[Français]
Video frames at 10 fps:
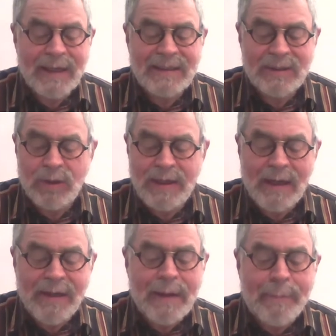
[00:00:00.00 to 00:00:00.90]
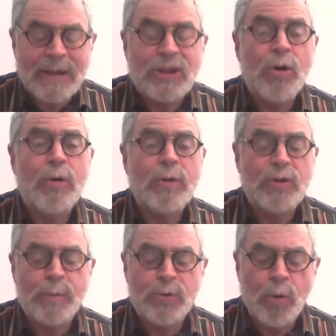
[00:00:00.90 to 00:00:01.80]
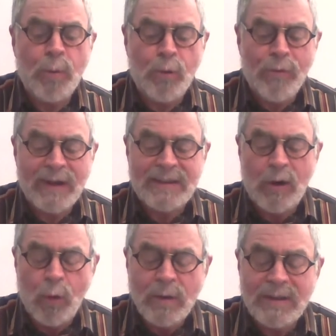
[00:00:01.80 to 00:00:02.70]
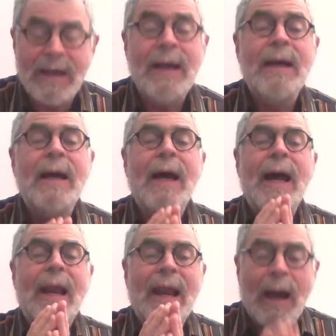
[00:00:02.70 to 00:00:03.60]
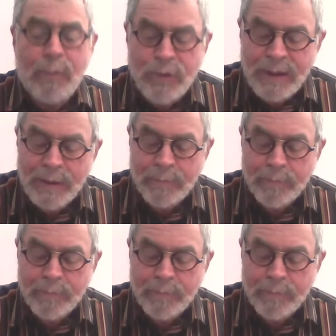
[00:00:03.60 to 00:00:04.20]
et ce qui est l'idée majeure de ce psaume au verset 11, c'est l'harmonie.